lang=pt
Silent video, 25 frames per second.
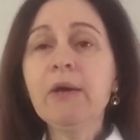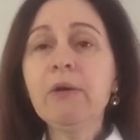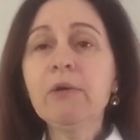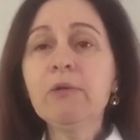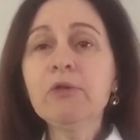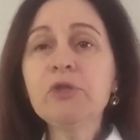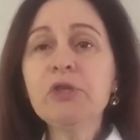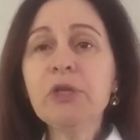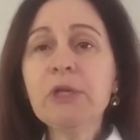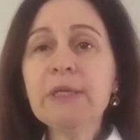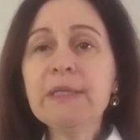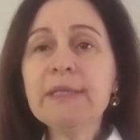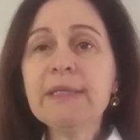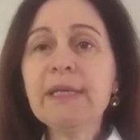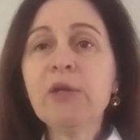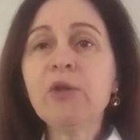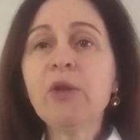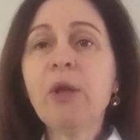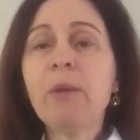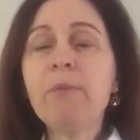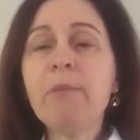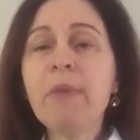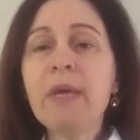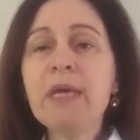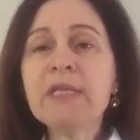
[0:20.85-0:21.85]

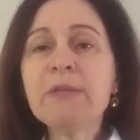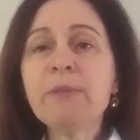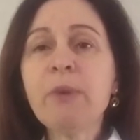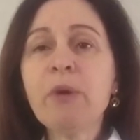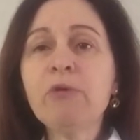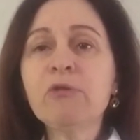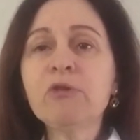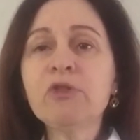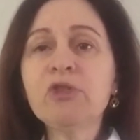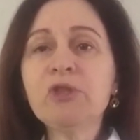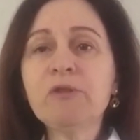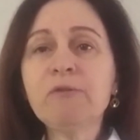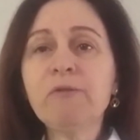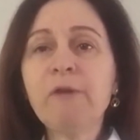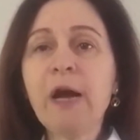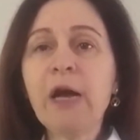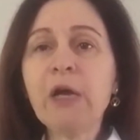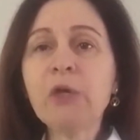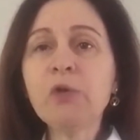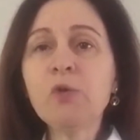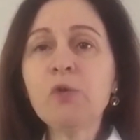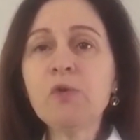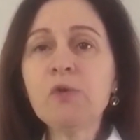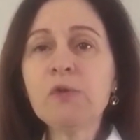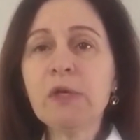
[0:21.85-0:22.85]
utilizando a mesma
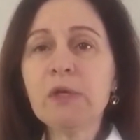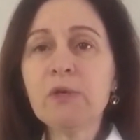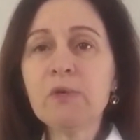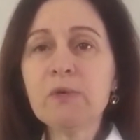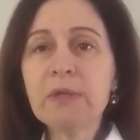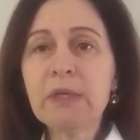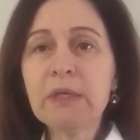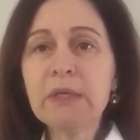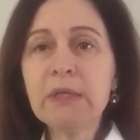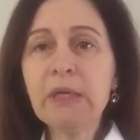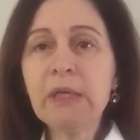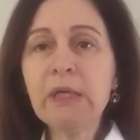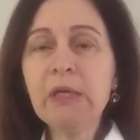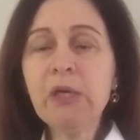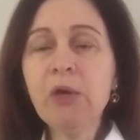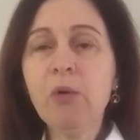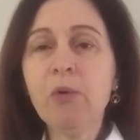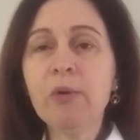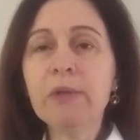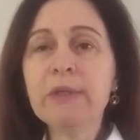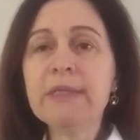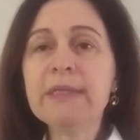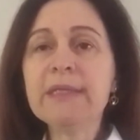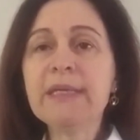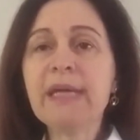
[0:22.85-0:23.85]
cultivar dos anos
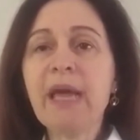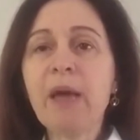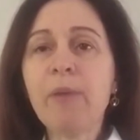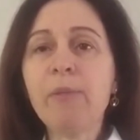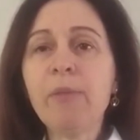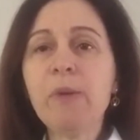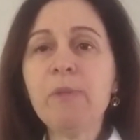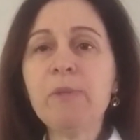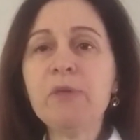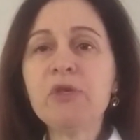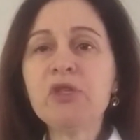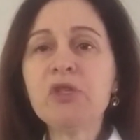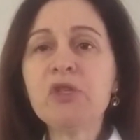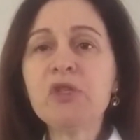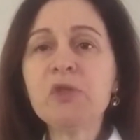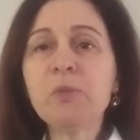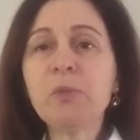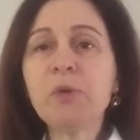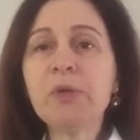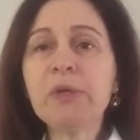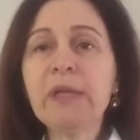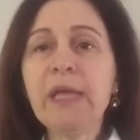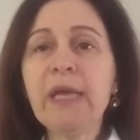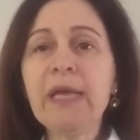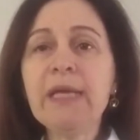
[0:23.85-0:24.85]
anteriores, que é a BMX
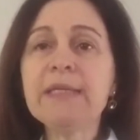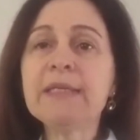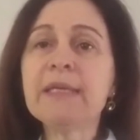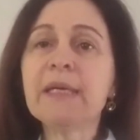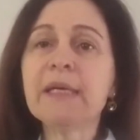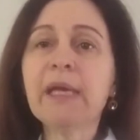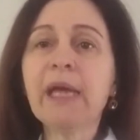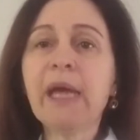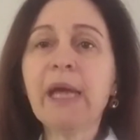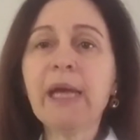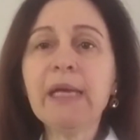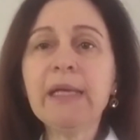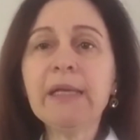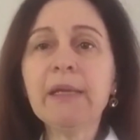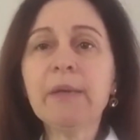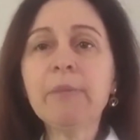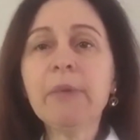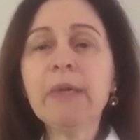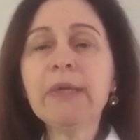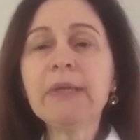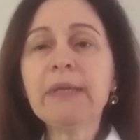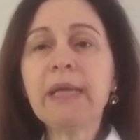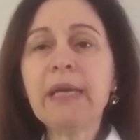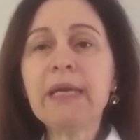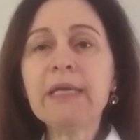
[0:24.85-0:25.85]
Potência, que ainda
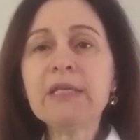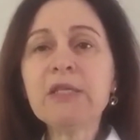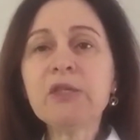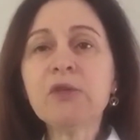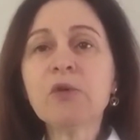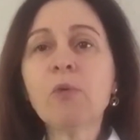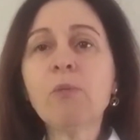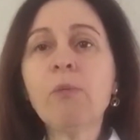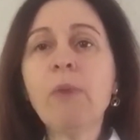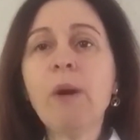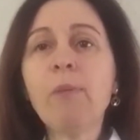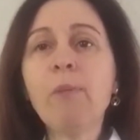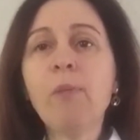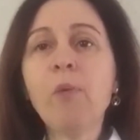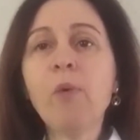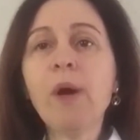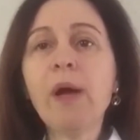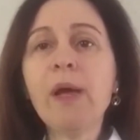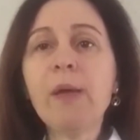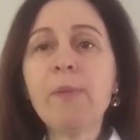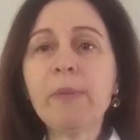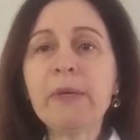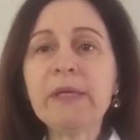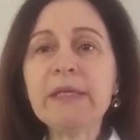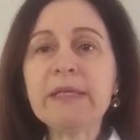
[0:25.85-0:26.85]
mantém-se com uma boa
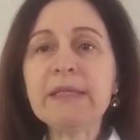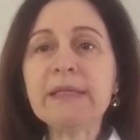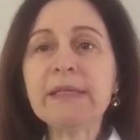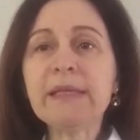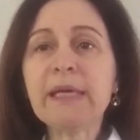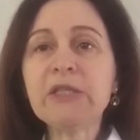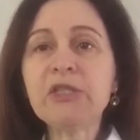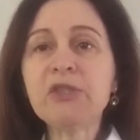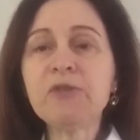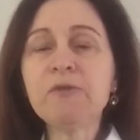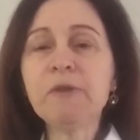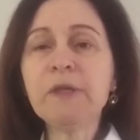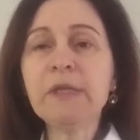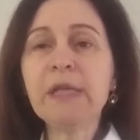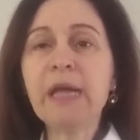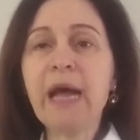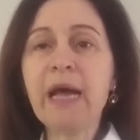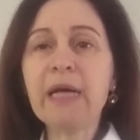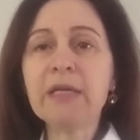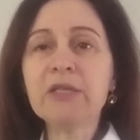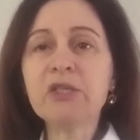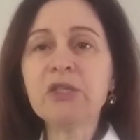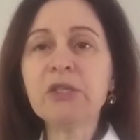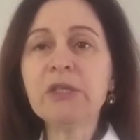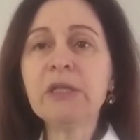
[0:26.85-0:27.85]

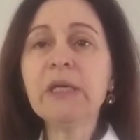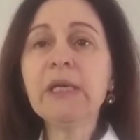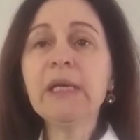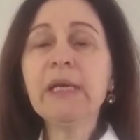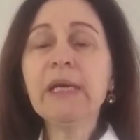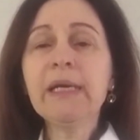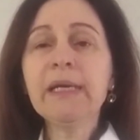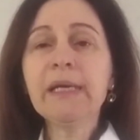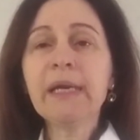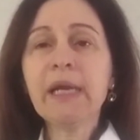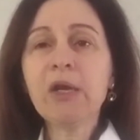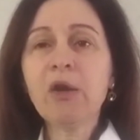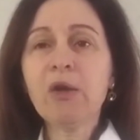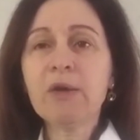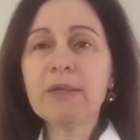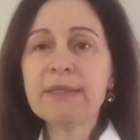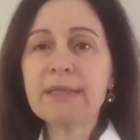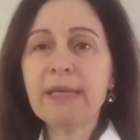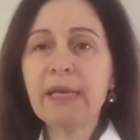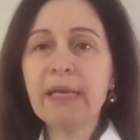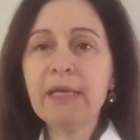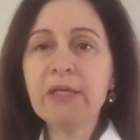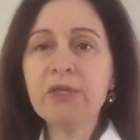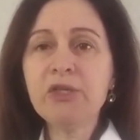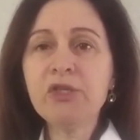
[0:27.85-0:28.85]
representatividade na
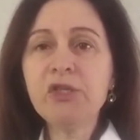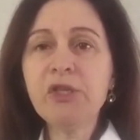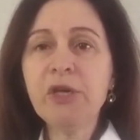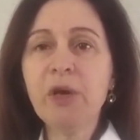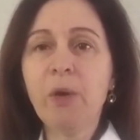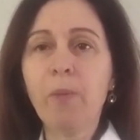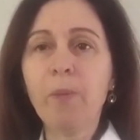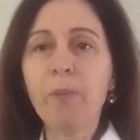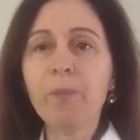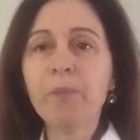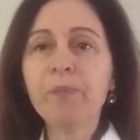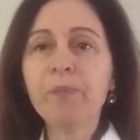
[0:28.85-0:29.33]
nossa região.